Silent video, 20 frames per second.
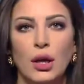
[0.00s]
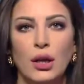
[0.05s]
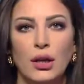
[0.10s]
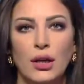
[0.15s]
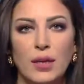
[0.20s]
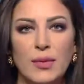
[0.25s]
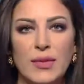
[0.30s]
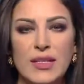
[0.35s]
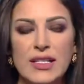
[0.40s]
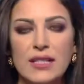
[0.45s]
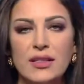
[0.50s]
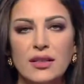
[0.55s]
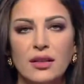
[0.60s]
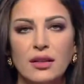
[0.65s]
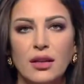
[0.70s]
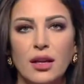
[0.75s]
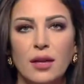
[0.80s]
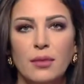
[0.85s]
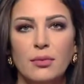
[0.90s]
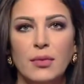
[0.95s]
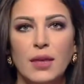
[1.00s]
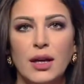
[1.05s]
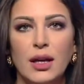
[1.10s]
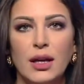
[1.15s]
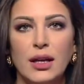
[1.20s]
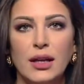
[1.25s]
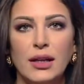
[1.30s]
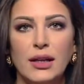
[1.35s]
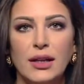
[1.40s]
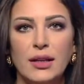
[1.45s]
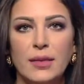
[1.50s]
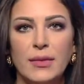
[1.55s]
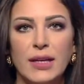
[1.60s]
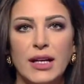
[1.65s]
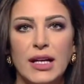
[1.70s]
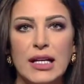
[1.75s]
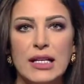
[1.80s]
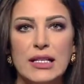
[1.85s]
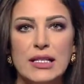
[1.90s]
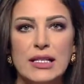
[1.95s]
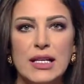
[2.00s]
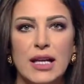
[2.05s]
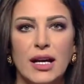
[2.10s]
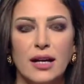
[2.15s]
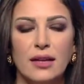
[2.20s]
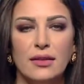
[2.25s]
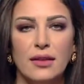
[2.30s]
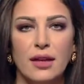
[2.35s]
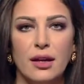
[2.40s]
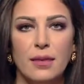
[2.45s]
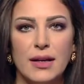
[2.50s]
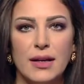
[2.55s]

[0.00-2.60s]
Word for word: للمزيد ينضم الينا من غازي عنتاب